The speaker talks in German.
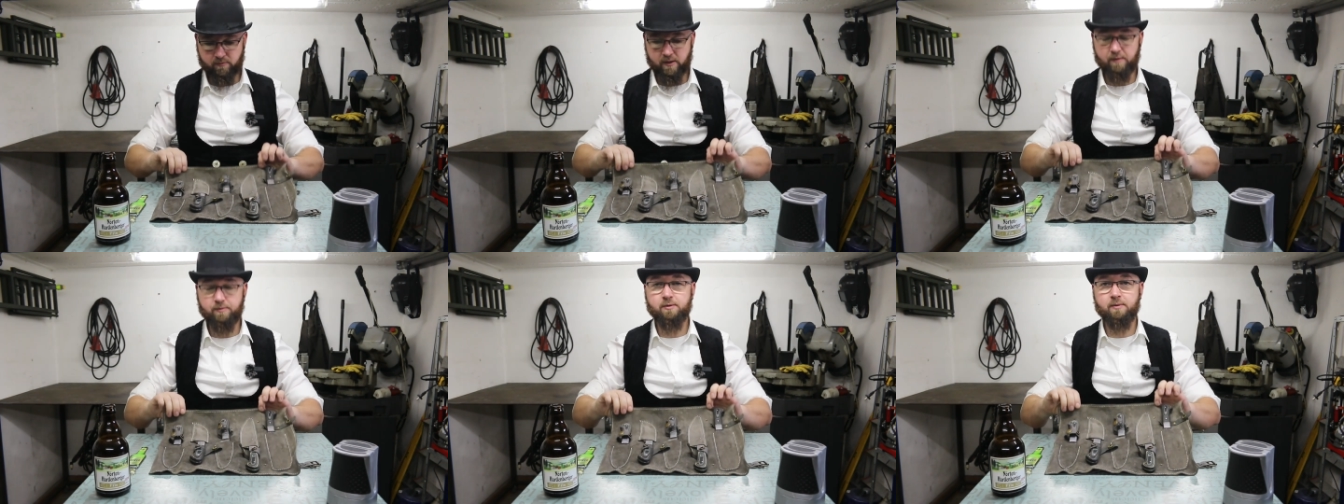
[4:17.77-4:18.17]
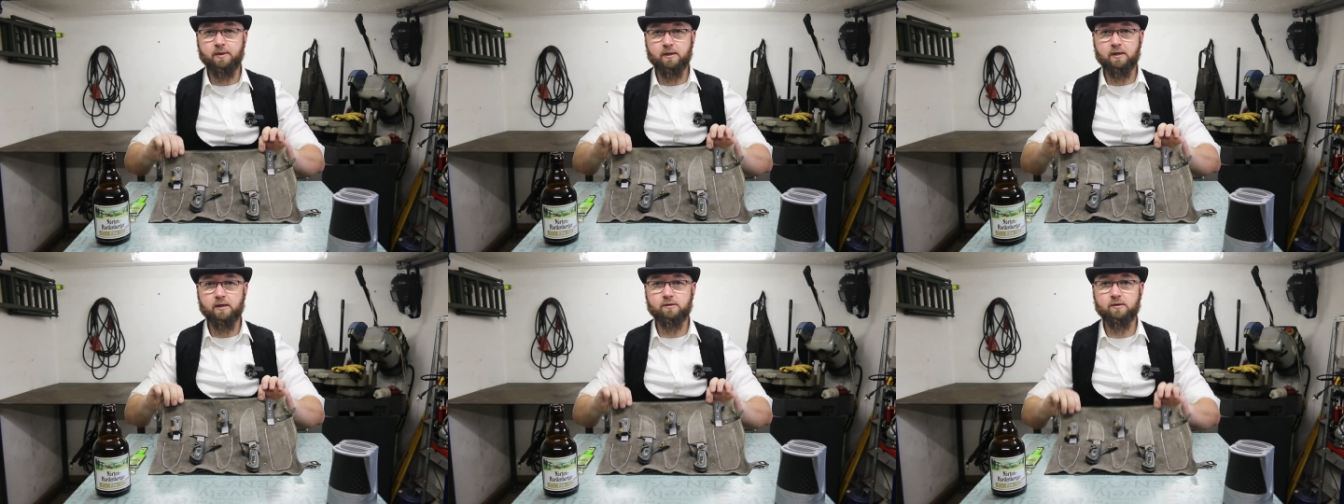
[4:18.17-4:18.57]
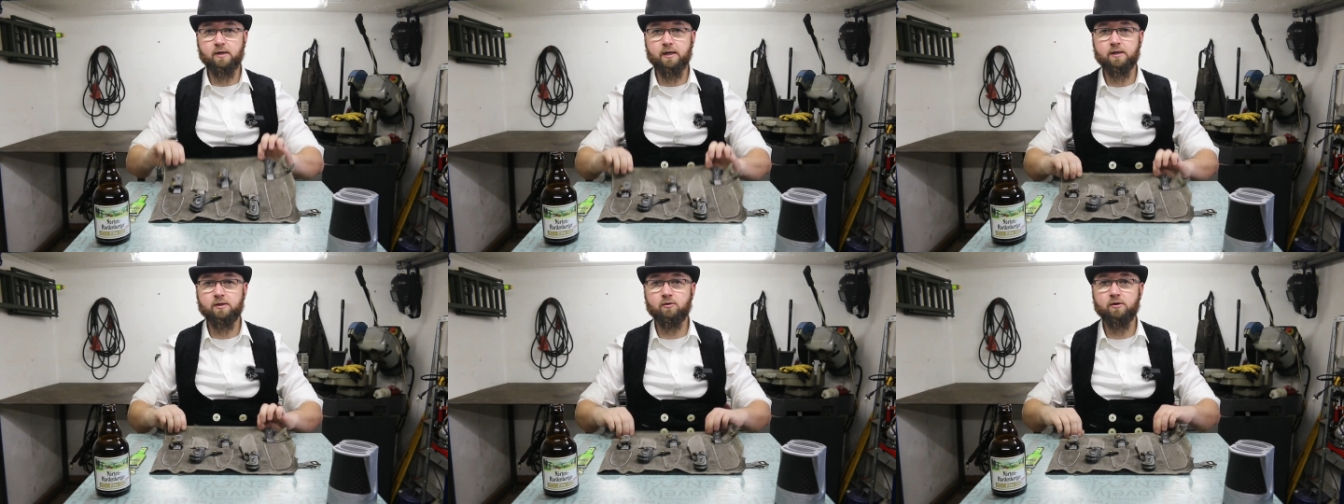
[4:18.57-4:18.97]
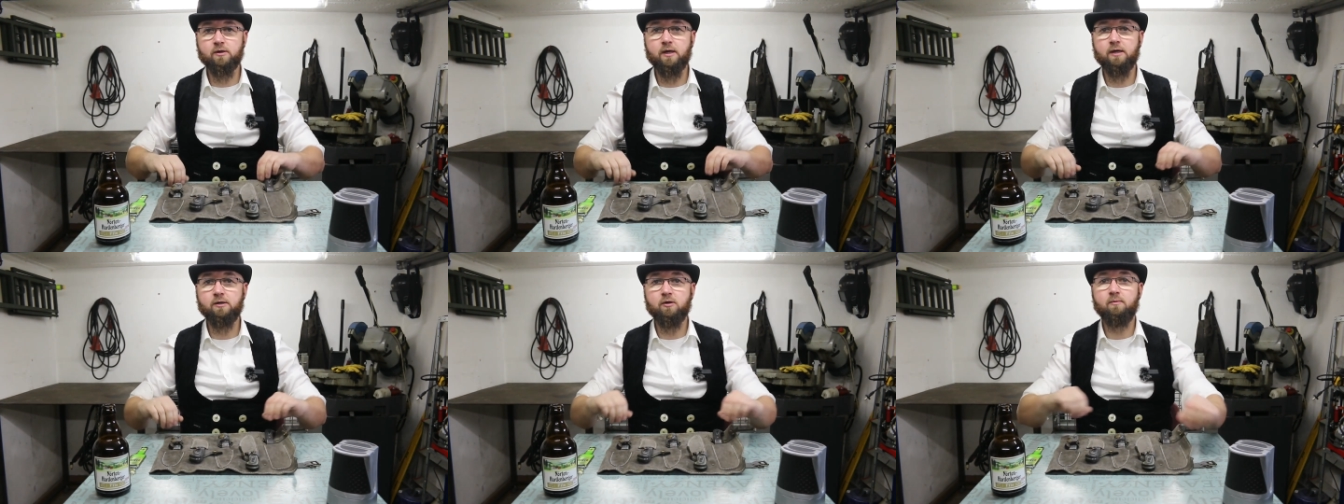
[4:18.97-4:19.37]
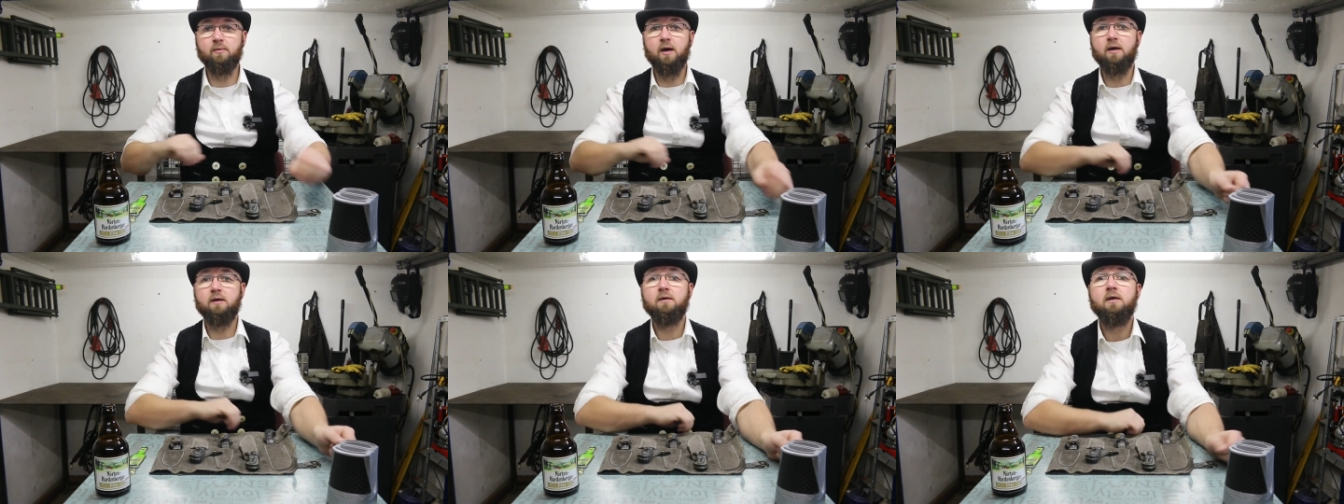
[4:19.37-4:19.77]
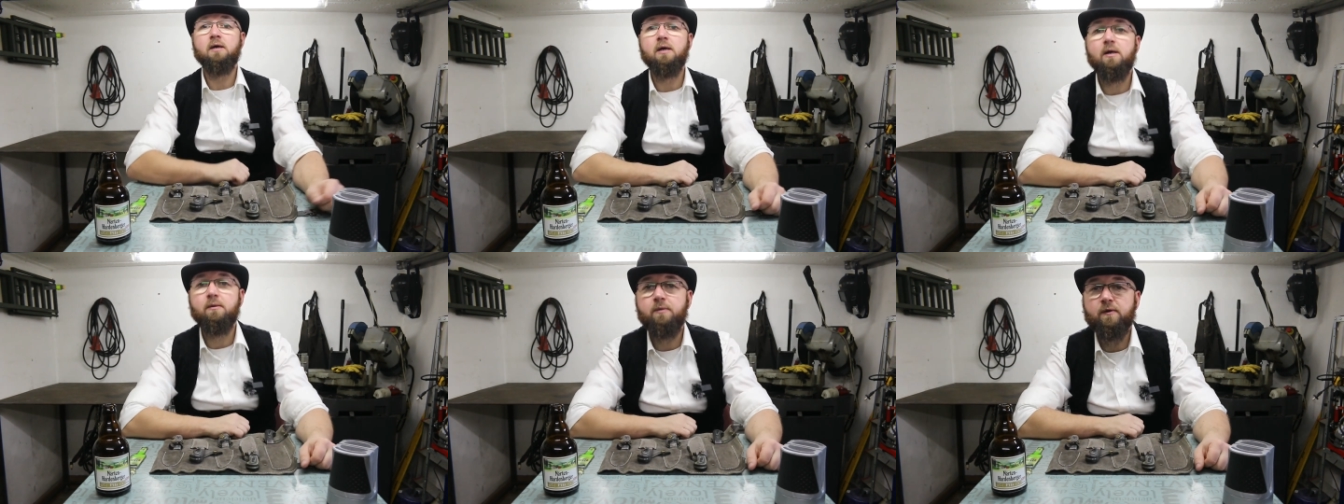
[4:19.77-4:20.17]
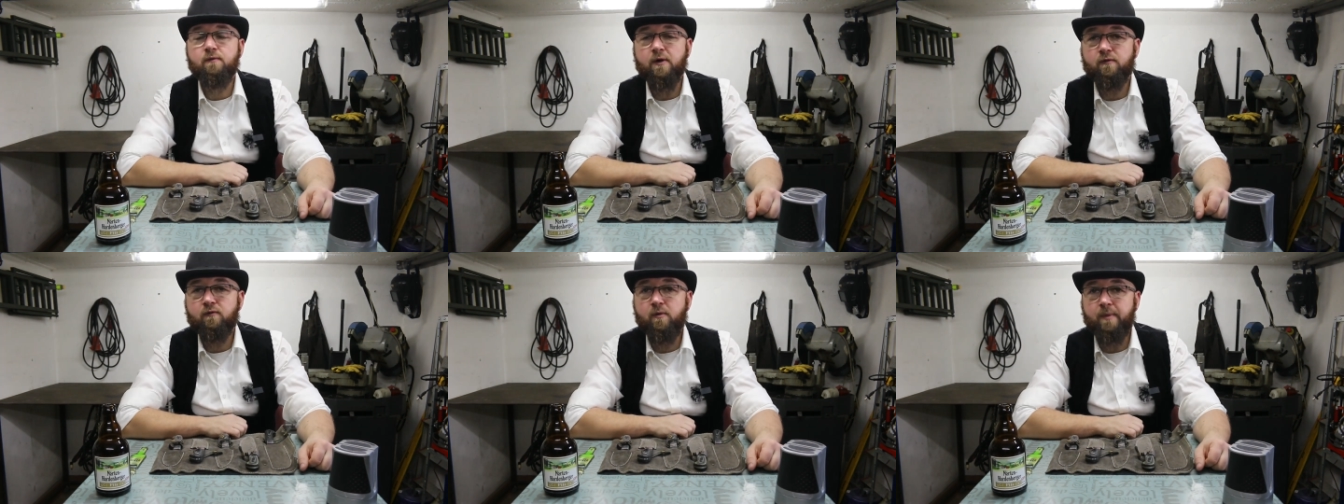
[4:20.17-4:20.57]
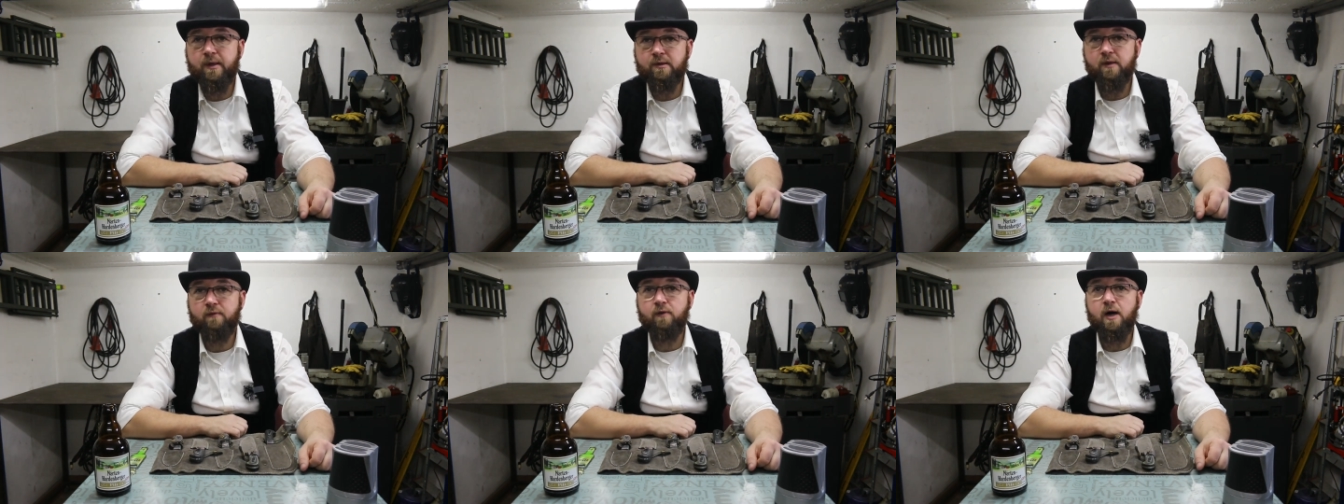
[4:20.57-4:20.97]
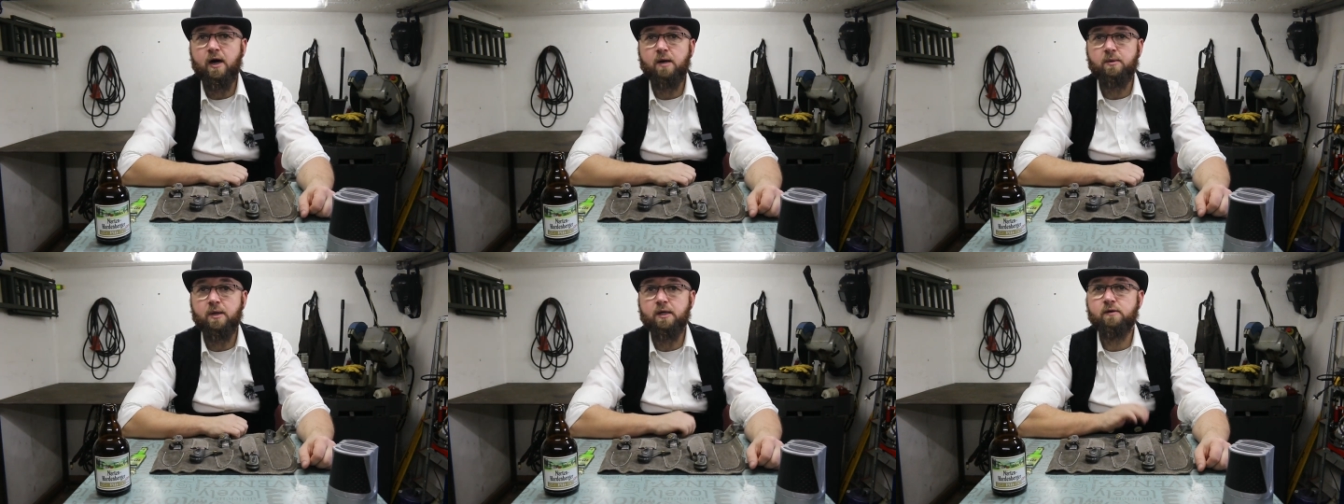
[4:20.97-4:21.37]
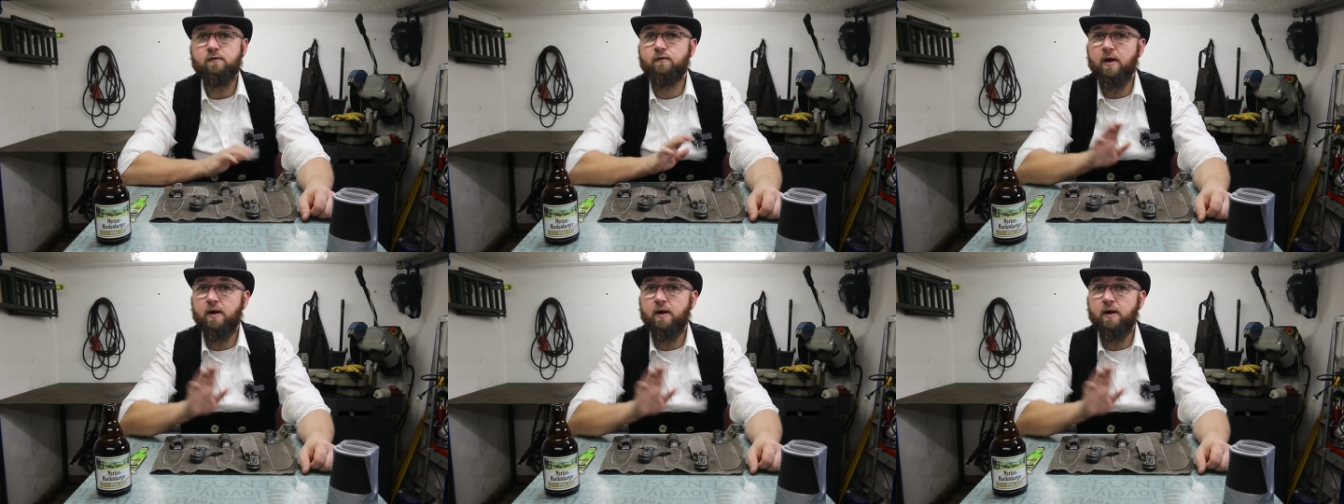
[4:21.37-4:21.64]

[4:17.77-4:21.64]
habe ich mir gedacht, zeige ich euch gleich nochmal, mit was für Messern wir arbeiten.